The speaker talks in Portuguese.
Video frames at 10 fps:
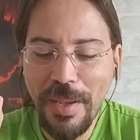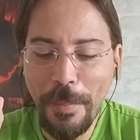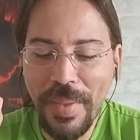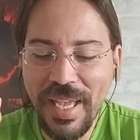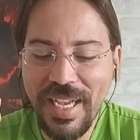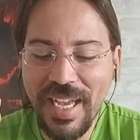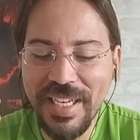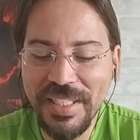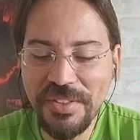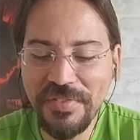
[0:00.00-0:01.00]
Mega
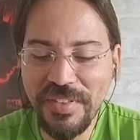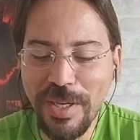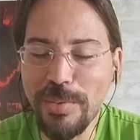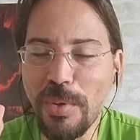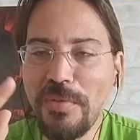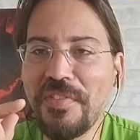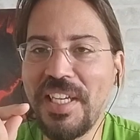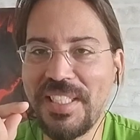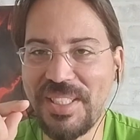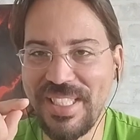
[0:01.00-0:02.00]
Resfriadon
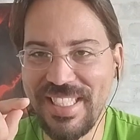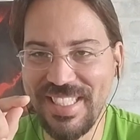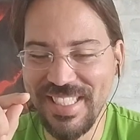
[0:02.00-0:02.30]
Verde.